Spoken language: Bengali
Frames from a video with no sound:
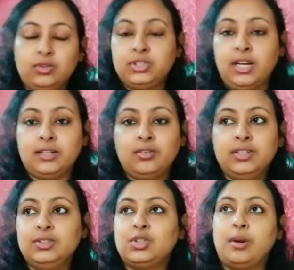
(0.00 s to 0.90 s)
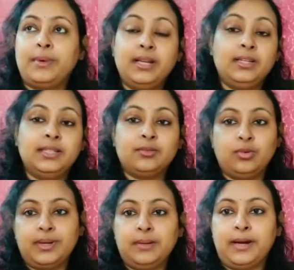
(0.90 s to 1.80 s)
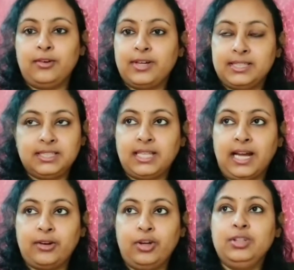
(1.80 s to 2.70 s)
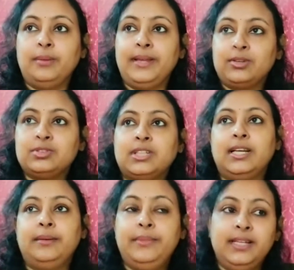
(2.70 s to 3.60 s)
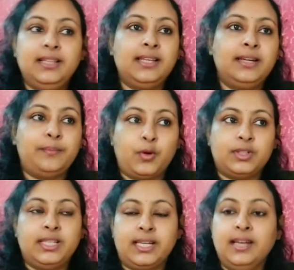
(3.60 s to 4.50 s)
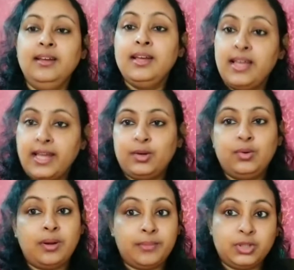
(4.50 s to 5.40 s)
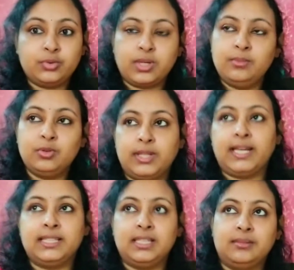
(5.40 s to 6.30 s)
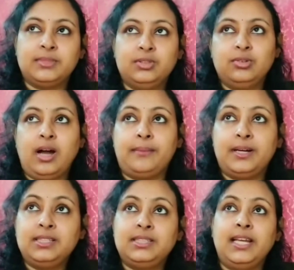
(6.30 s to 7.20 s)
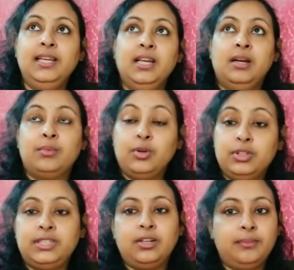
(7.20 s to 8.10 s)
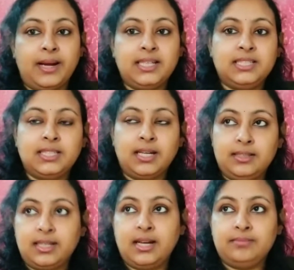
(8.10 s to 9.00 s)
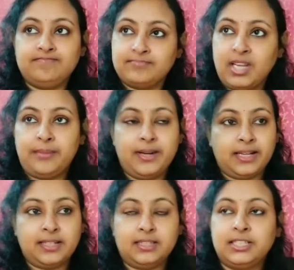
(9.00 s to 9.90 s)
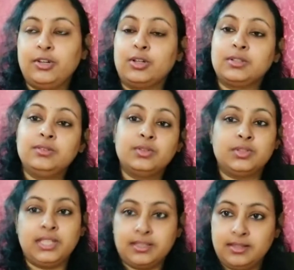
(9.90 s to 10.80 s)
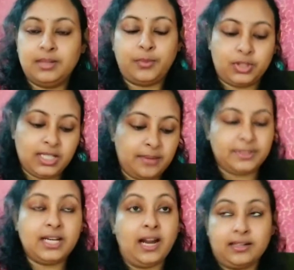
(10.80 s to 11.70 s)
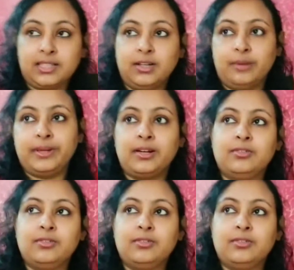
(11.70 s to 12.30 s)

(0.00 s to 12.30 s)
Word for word: একুশ সালটাও কিন্তু সবারই যে খুব একটা ভালো গেছে তা নয় তবে একুশ সালের মিডিলের পর থেকে একটু আমরা সুখের মুখ দেখেছিলাম কিন্তু আবার সেই মনে হচ্ছে না বাইশ সালটা আবার একটা সেই গতানুগতিক পথে আমাদের হাঁটতে হবে